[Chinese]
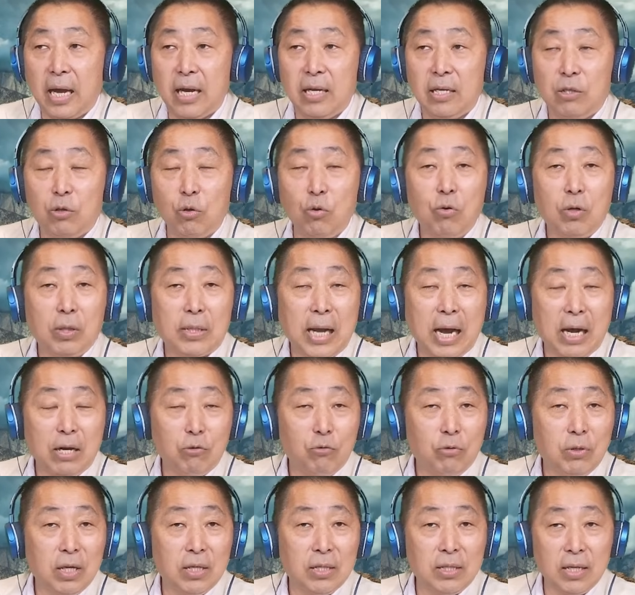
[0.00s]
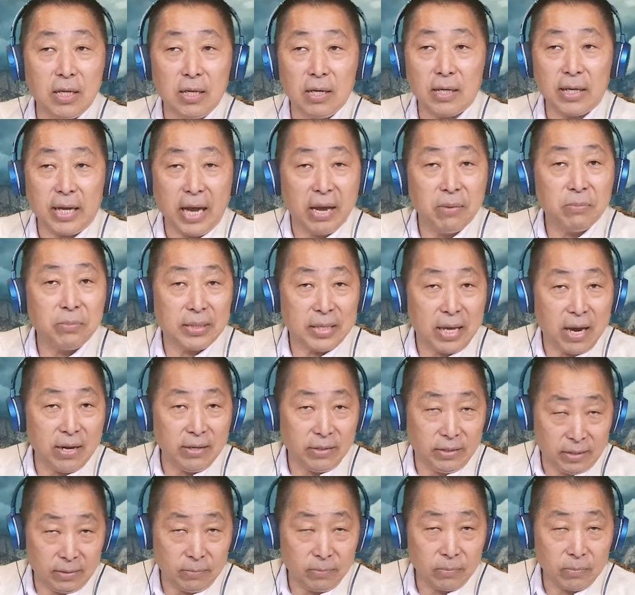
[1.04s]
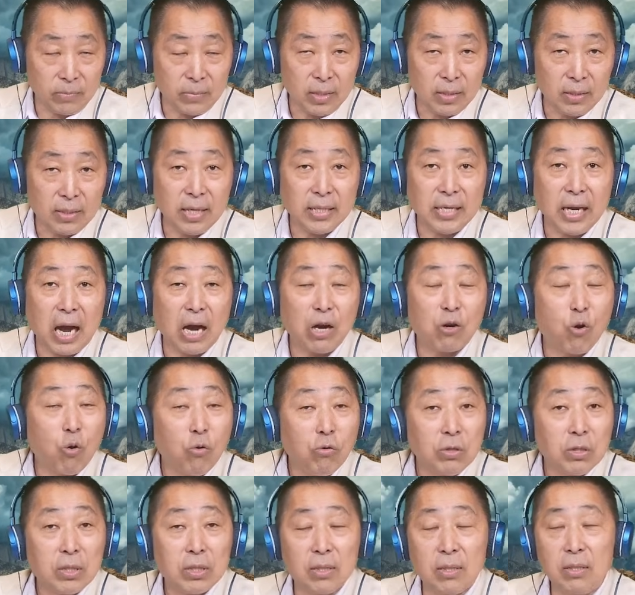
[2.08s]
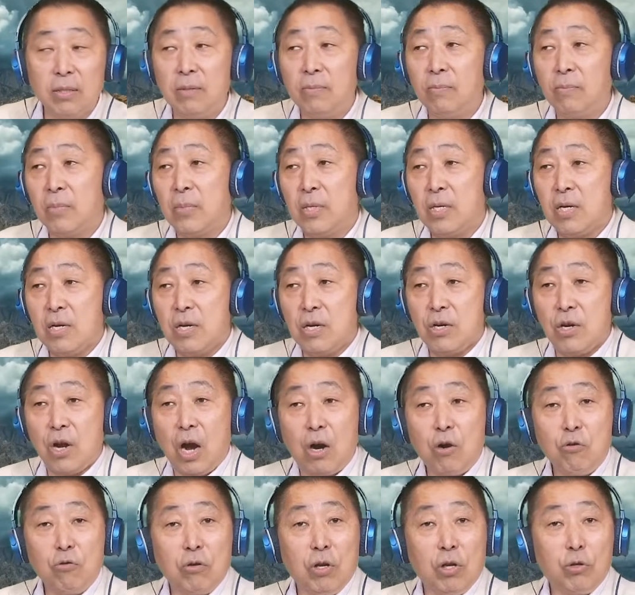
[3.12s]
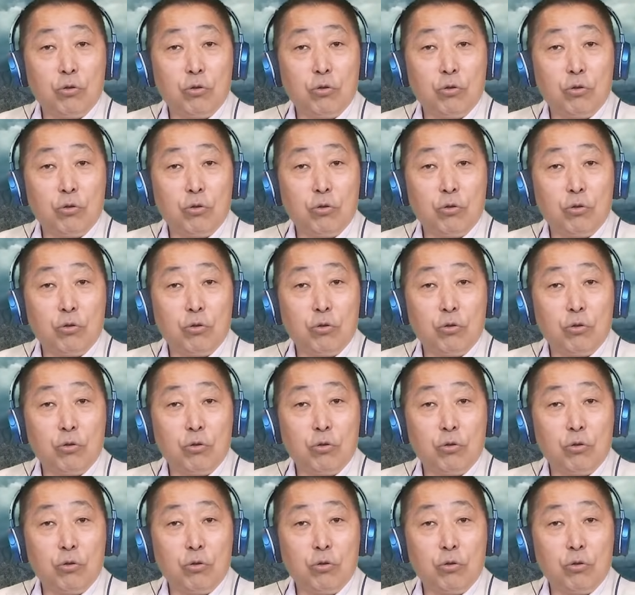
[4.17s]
给中国大陆的这个 Game Science 这家公司，然